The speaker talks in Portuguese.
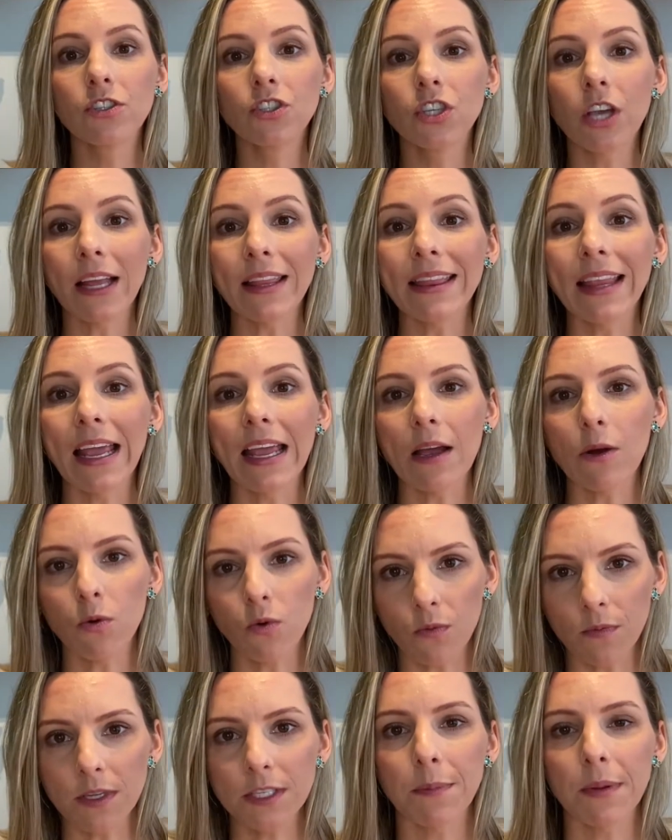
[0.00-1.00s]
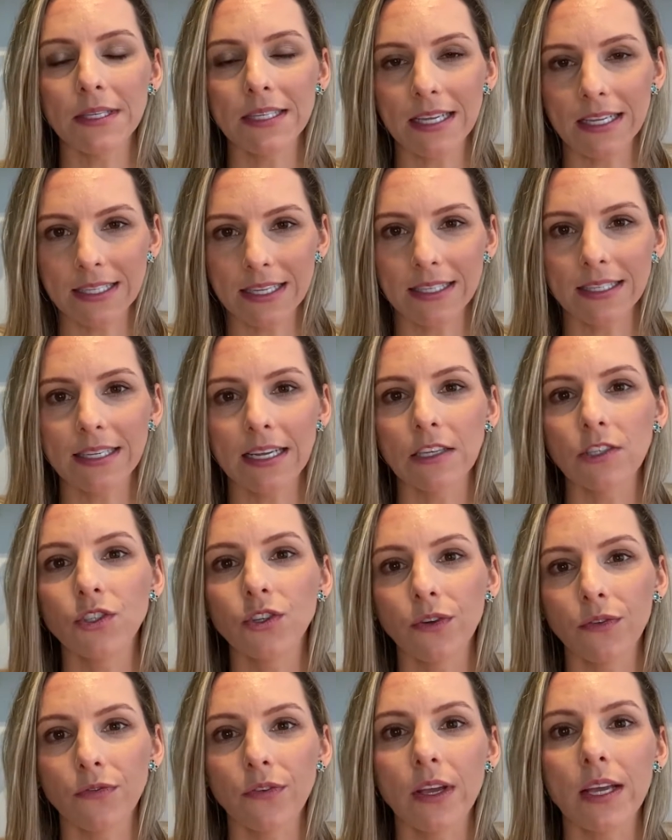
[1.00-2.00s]
Já tem algumas pesquisas
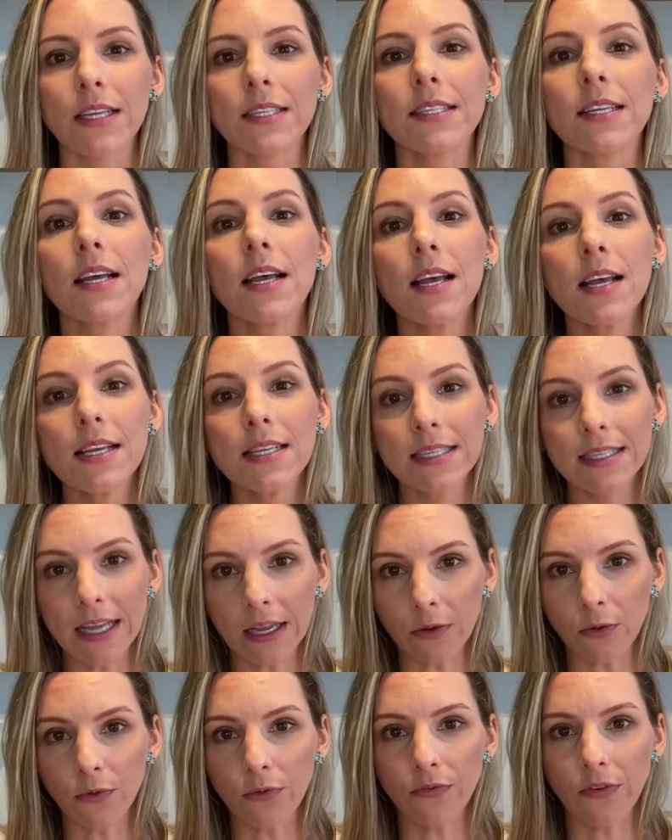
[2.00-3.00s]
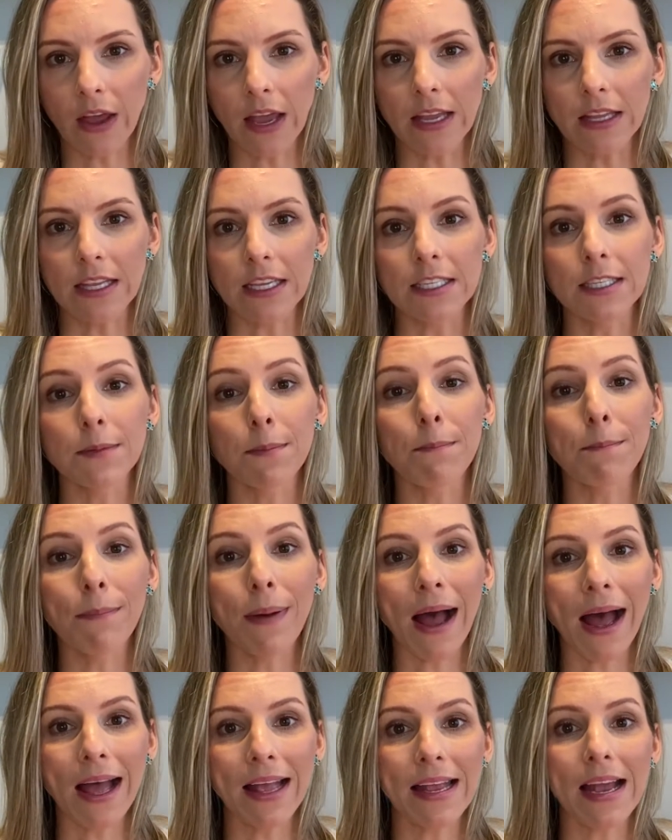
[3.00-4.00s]
científicas sendo feitas
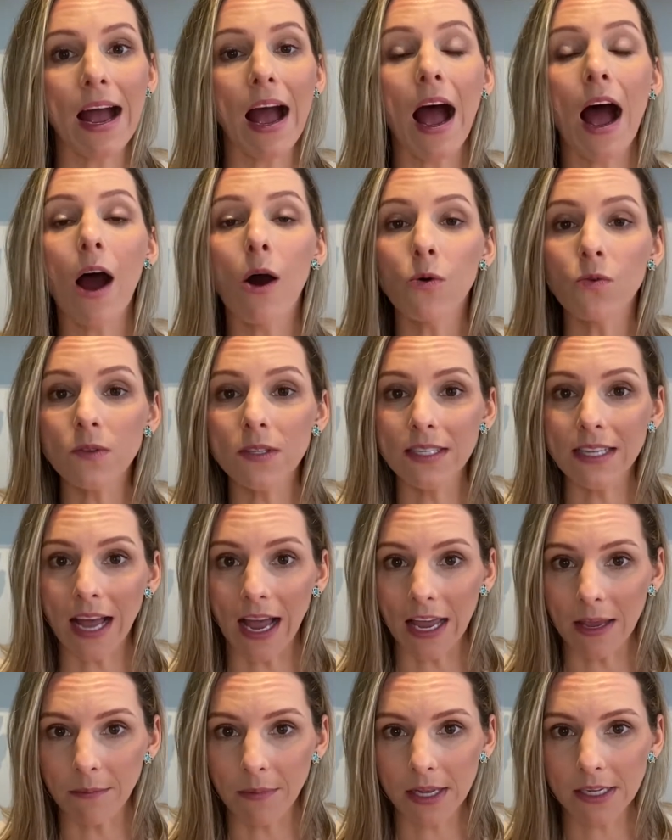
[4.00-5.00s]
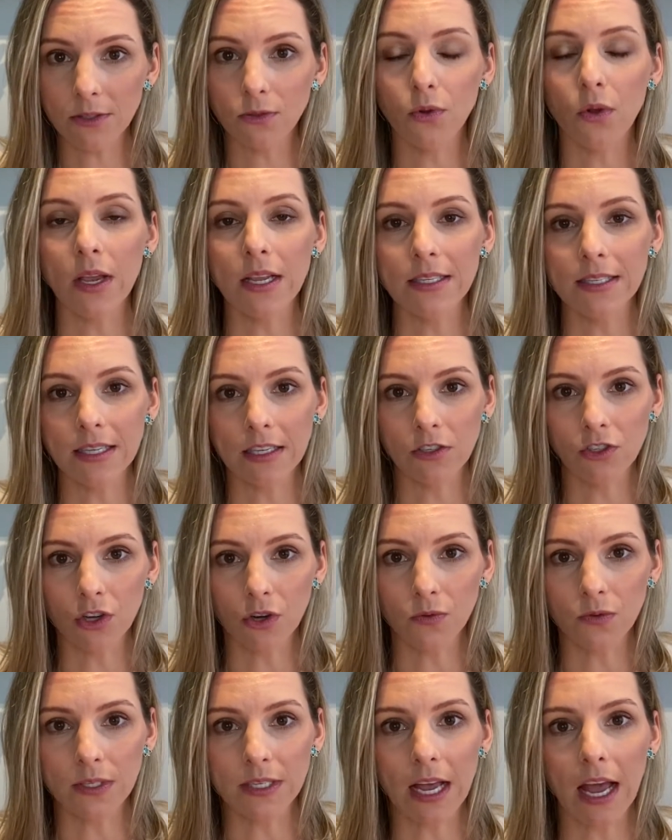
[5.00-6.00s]
para Alzheimer, doença de
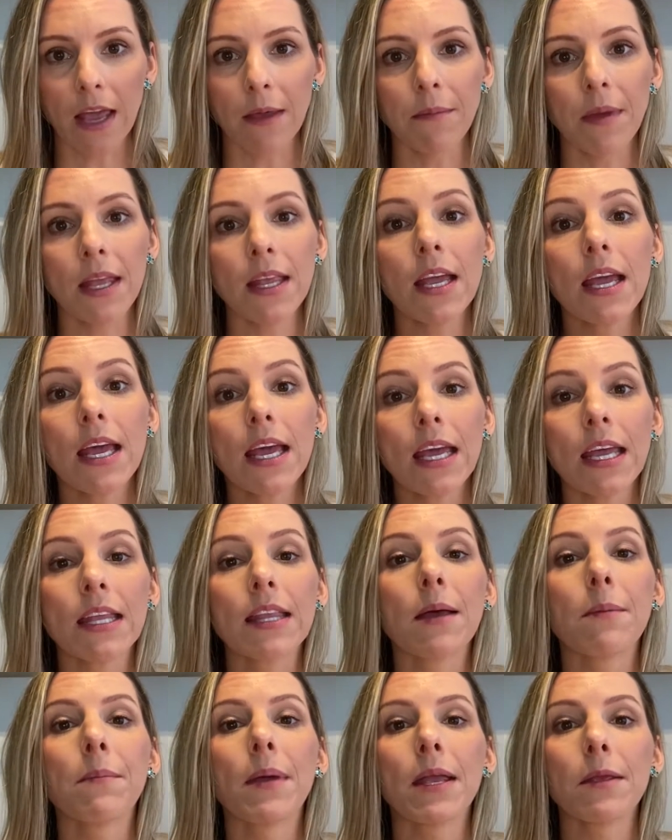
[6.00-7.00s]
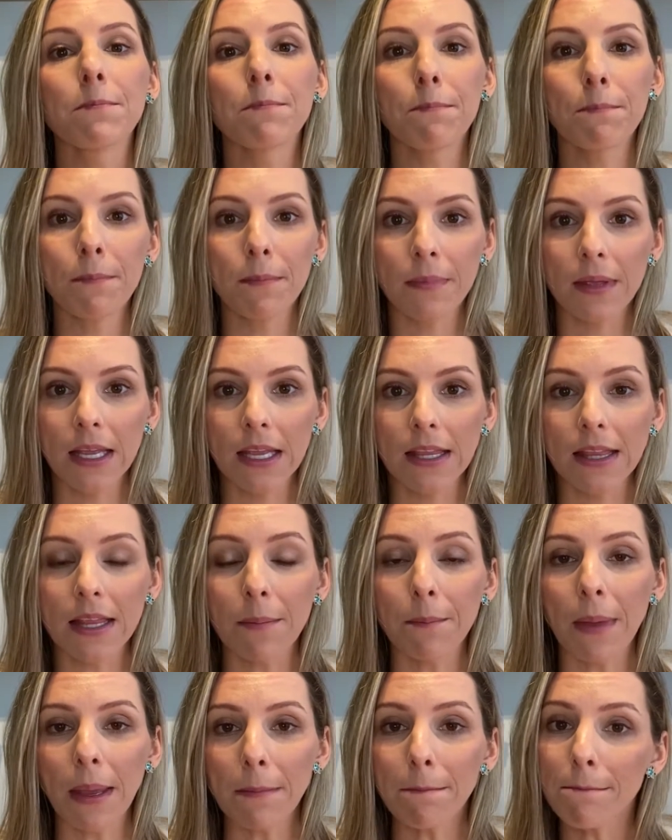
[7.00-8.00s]
Alzheimer, e também, e
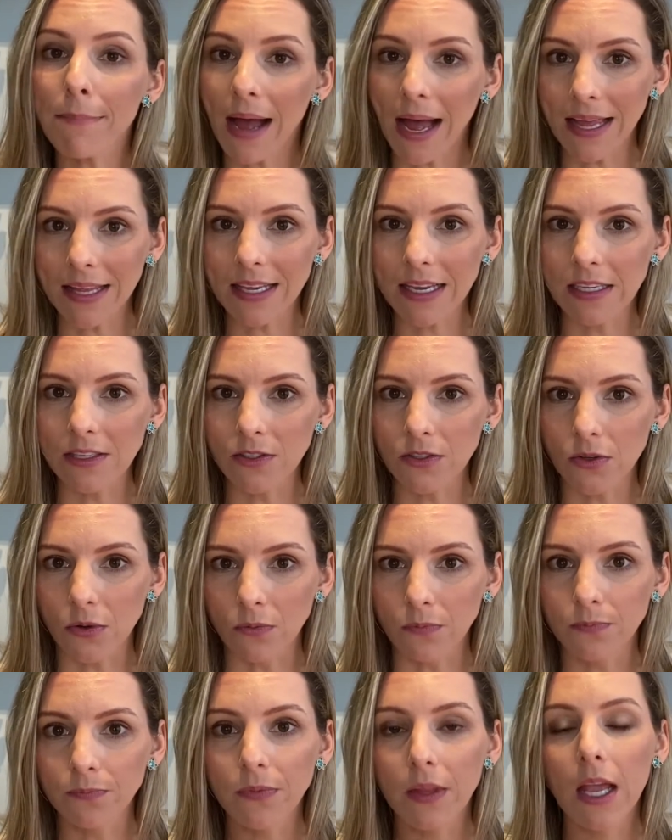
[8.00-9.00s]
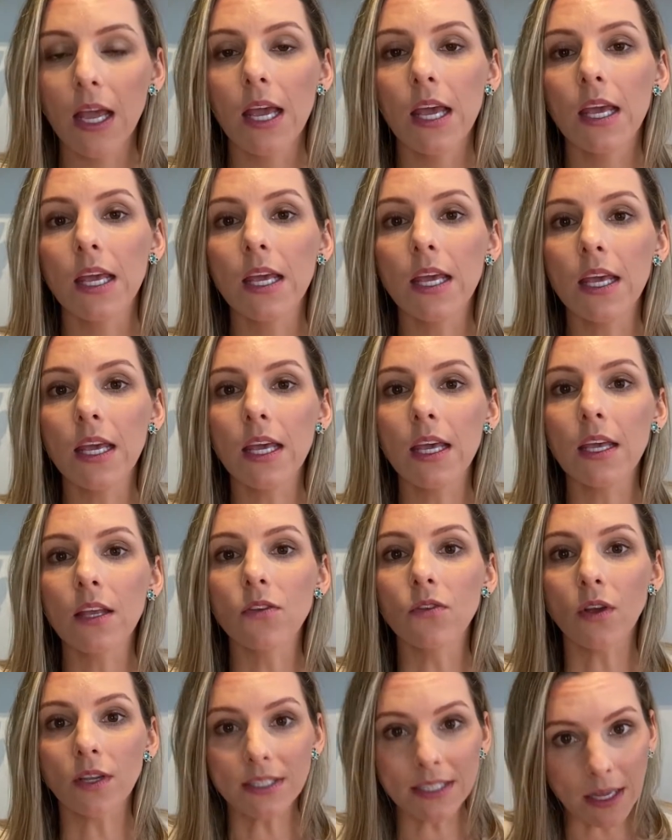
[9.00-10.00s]
também Parkinson e
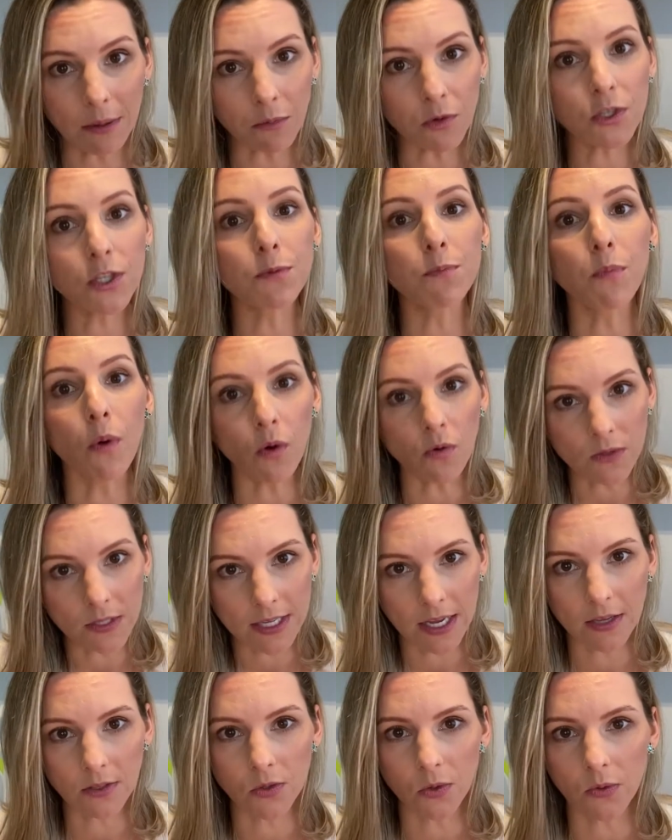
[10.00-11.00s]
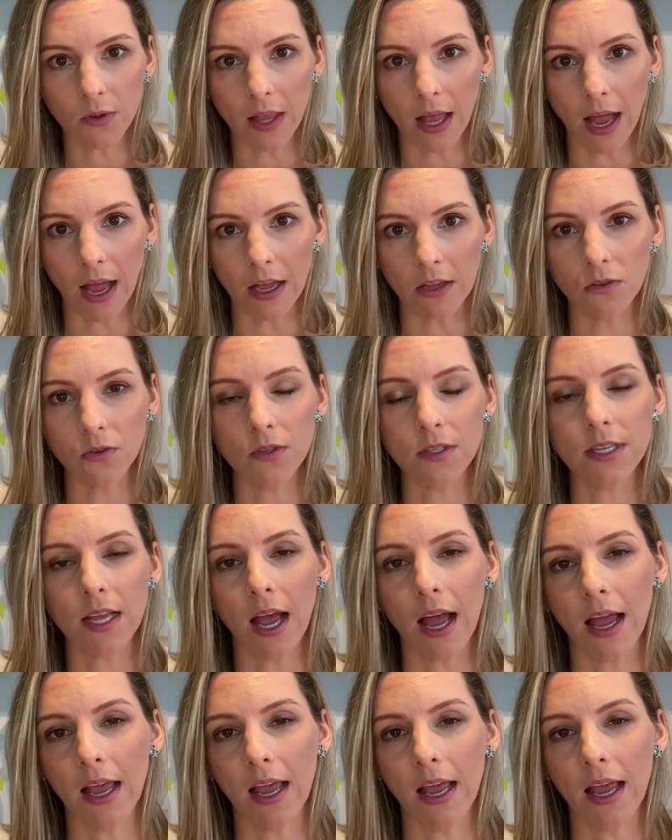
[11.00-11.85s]
nós temos bons resultados.